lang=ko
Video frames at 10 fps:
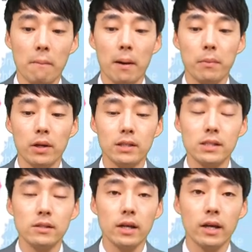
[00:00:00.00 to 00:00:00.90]
반면에
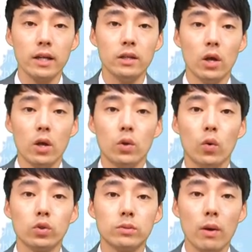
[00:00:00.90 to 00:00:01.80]
신세계는
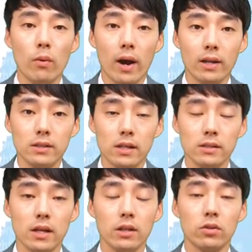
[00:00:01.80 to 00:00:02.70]
요즘에 와인을
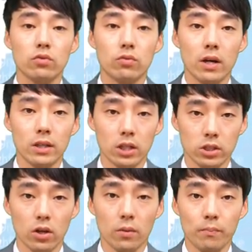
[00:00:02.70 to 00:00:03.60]
생산했던 국가들이
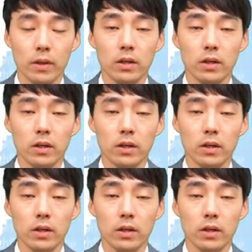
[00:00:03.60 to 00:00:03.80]
있죠.